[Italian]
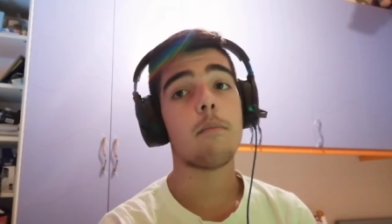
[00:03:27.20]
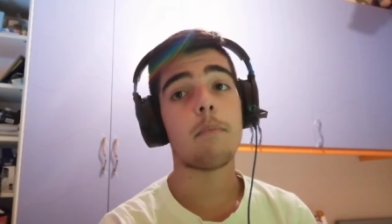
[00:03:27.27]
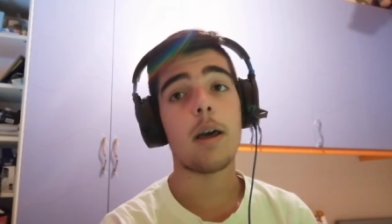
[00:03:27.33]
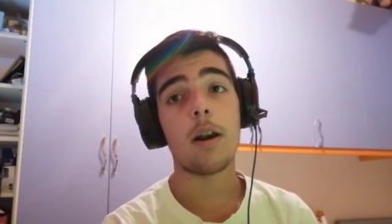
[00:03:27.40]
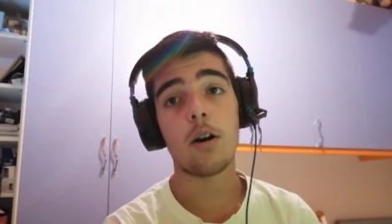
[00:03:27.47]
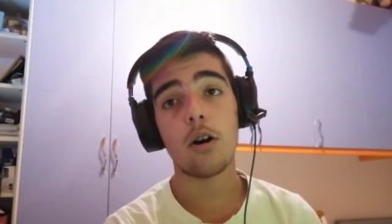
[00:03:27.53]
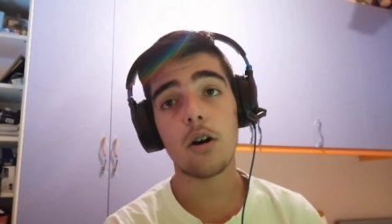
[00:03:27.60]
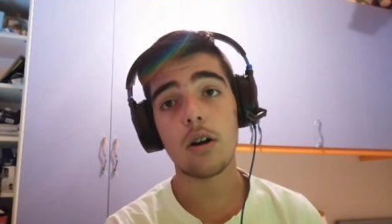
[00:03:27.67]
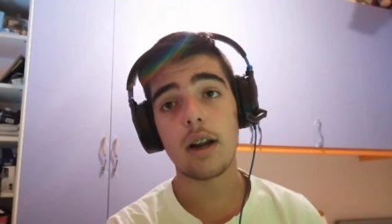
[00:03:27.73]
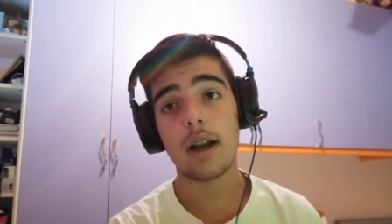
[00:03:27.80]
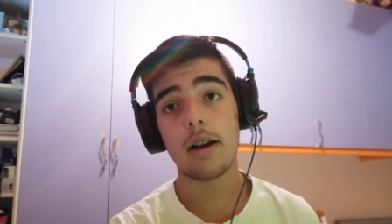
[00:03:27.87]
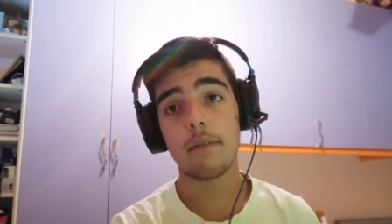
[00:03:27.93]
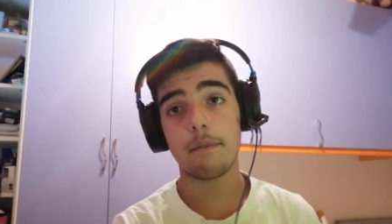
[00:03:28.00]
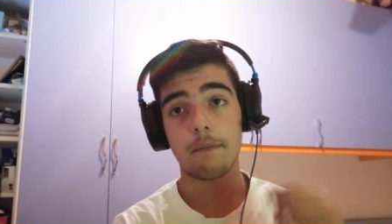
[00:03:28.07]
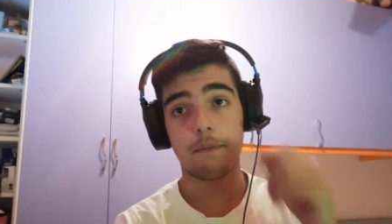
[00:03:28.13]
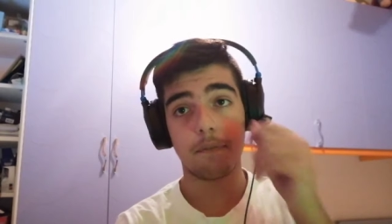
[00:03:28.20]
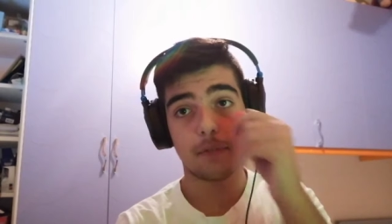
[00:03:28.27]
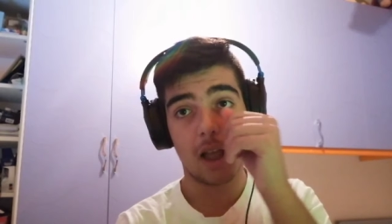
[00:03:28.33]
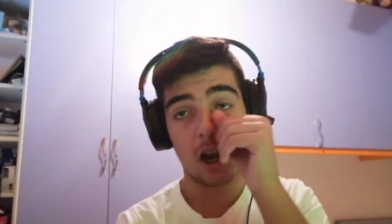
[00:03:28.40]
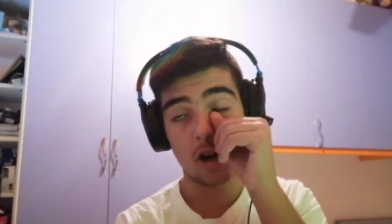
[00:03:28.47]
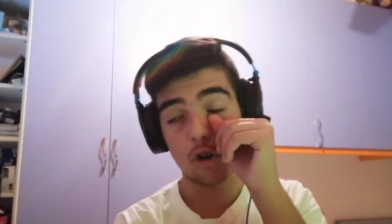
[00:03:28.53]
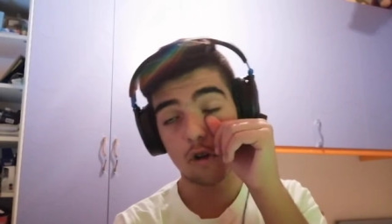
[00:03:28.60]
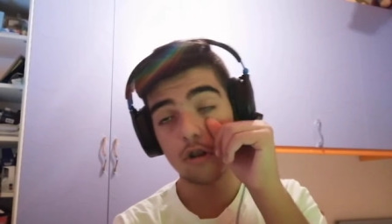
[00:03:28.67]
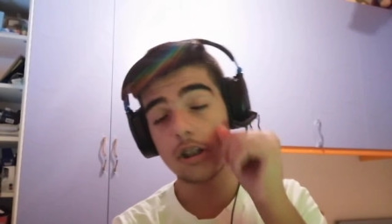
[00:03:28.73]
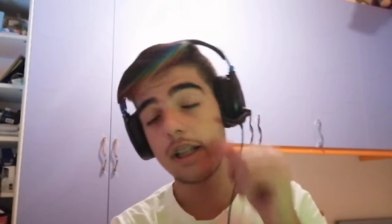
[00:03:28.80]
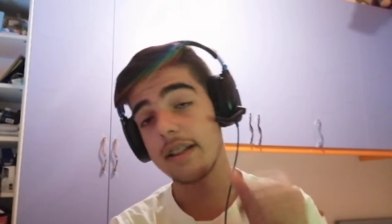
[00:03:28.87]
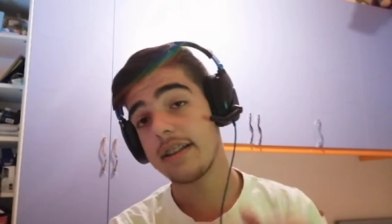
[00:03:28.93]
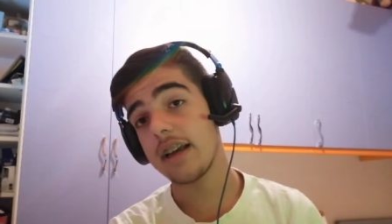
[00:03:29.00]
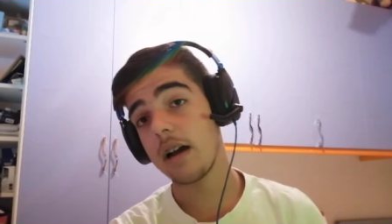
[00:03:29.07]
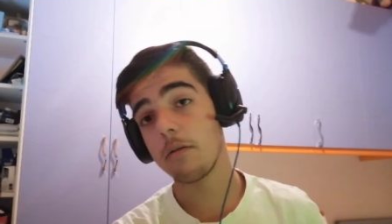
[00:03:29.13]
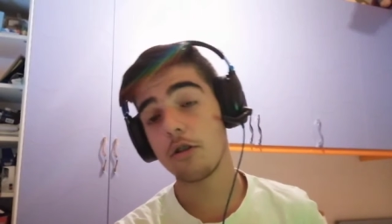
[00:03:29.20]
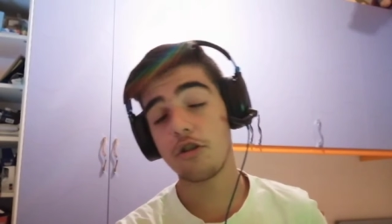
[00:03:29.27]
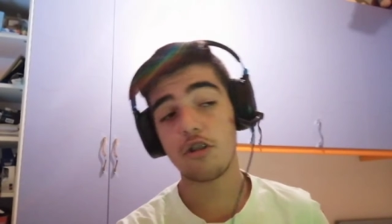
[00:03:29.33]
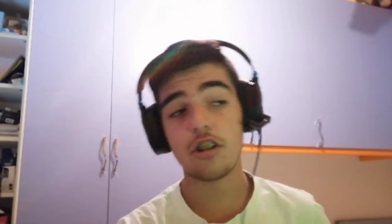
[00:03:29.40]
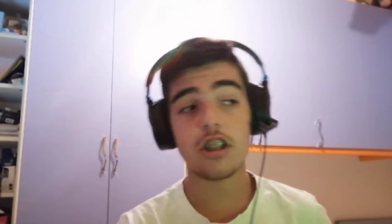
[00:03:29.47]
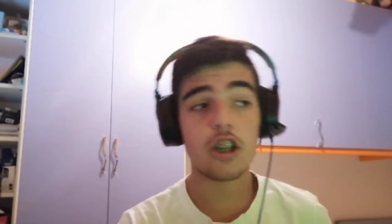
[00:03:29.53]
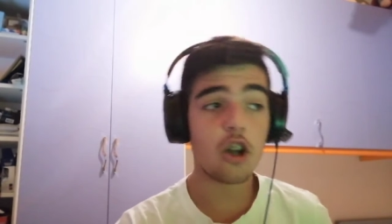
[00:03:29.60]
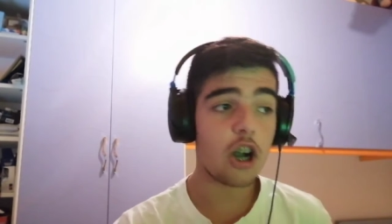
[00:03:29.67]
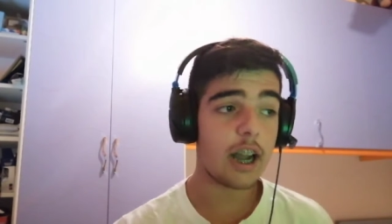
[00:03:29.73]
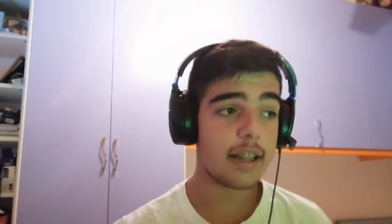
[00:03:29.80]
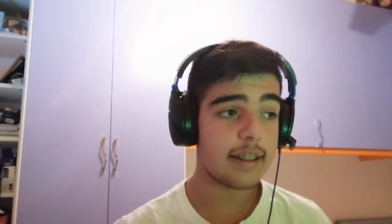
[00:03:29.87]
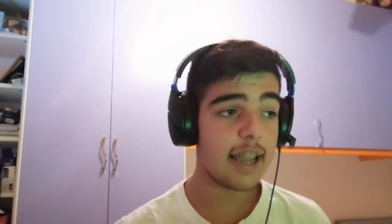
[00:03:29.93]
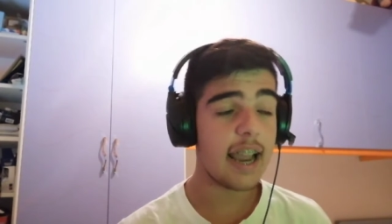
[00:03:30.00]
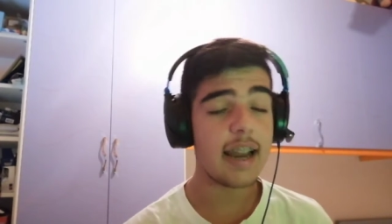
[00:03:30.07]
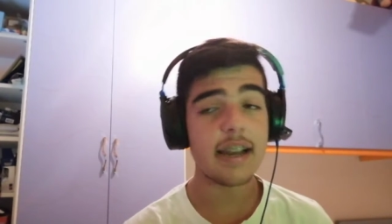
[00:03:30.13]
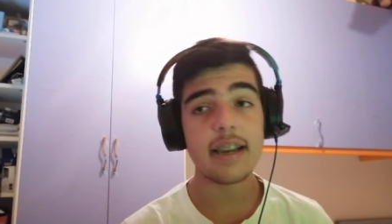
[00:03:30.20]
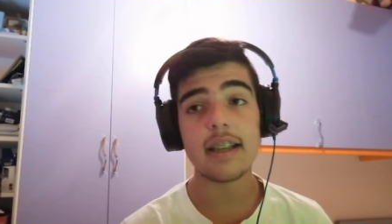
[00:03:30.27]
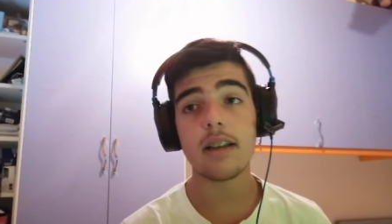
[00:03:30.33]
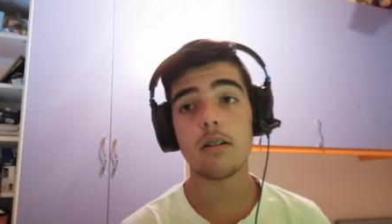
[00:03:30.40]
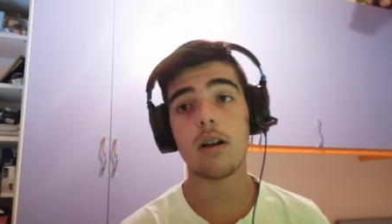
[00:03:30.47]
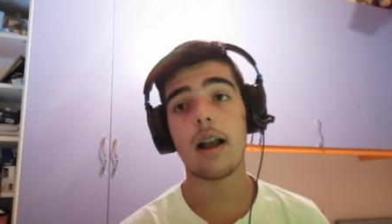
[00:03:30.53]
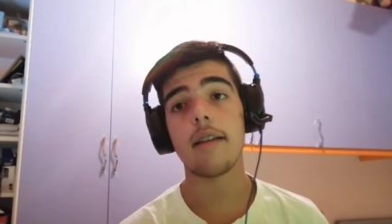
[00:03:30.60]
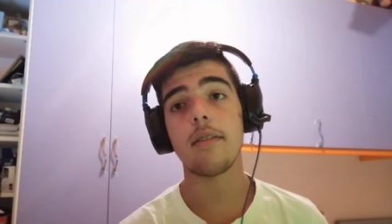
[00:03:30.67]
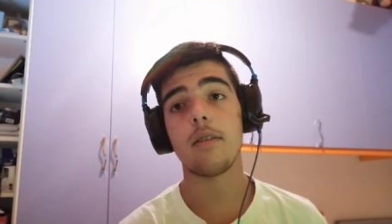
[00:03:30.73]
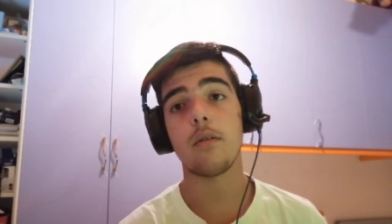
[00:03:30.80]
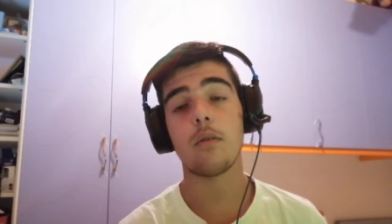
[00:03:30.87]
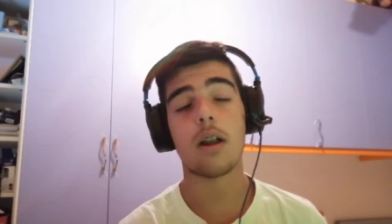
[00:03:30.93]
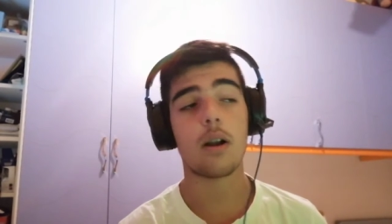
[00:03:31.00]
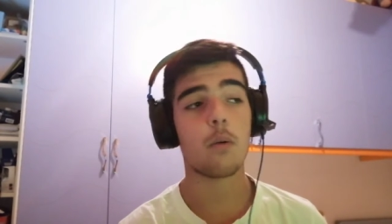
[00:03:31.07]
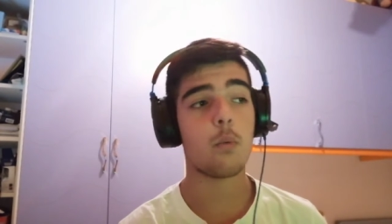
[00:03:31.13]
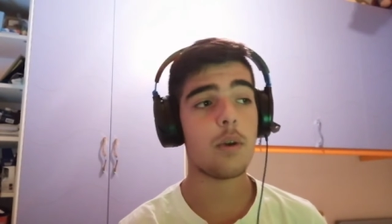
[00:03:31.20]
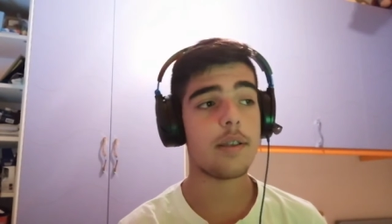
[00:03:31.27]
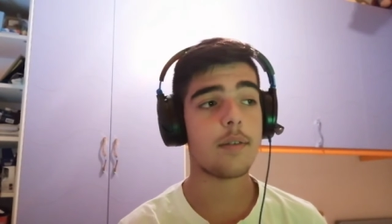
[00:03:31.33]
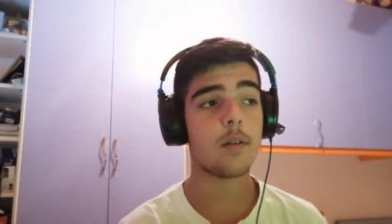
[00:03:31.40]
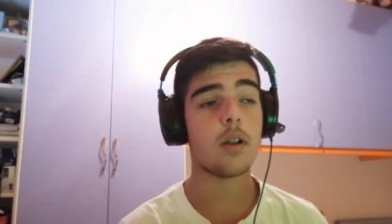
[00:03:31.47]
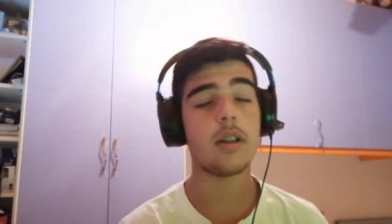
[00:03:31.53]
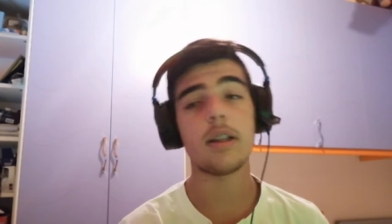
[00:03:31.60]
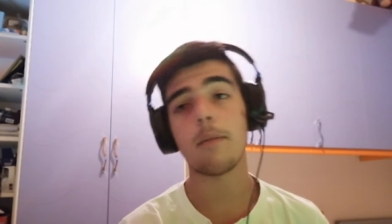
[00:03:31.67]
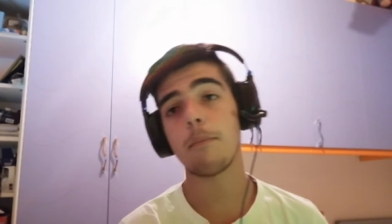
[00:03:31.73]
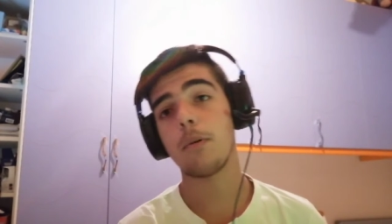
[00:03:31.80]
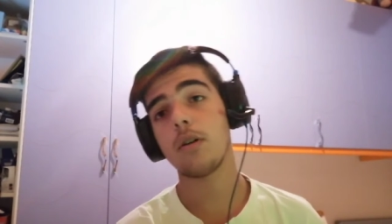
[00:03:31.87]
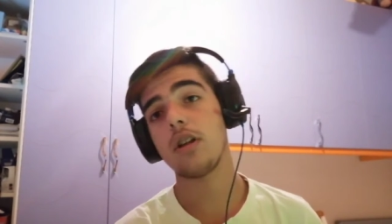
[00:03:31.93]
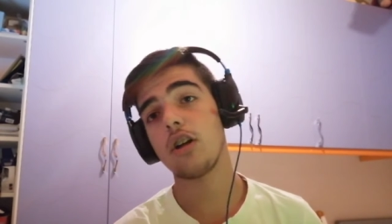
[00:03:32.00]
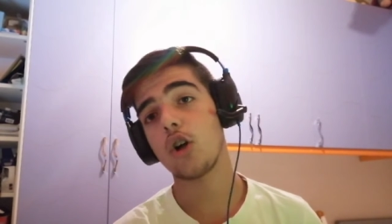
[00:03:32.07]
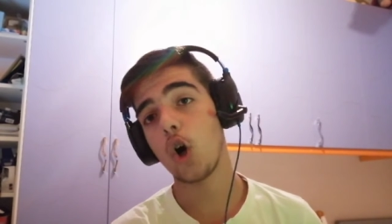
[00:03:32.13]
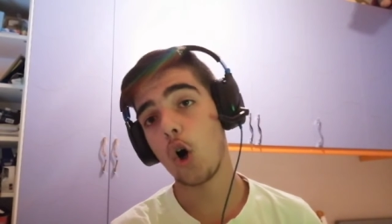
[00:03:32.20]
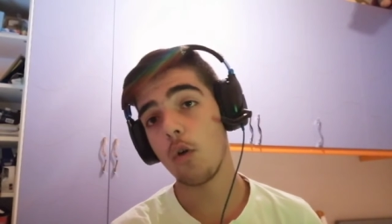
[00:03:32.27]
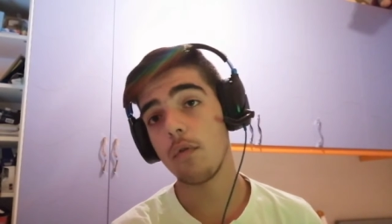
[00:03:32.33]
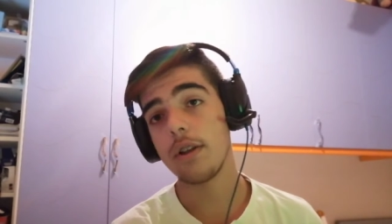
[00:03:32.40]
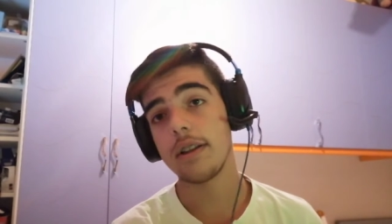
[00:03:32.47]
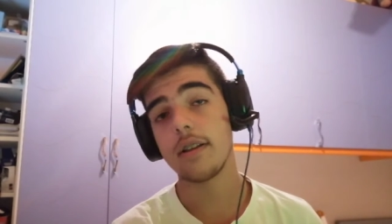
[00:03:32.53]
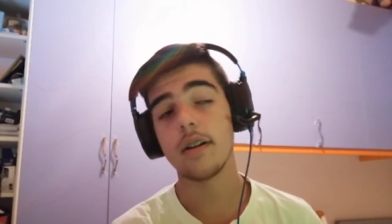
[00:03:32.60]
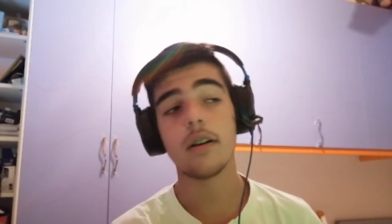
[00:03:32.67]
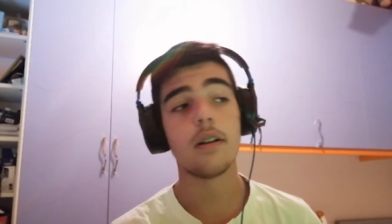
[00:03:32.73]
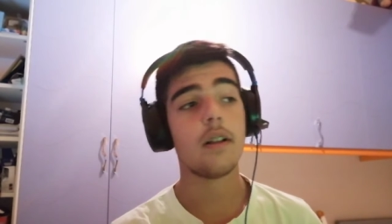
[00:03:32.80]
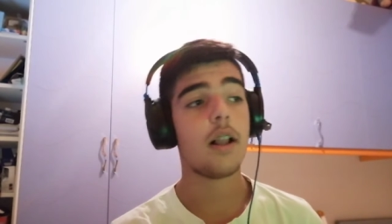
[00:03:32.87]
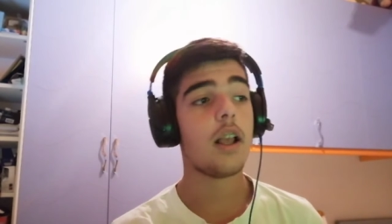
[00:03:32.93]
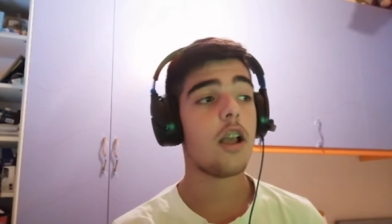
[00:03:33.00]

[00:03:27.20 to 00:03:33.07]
per ora accontentiamoci di Locatelli, anzi un acquisto in tempo di Covid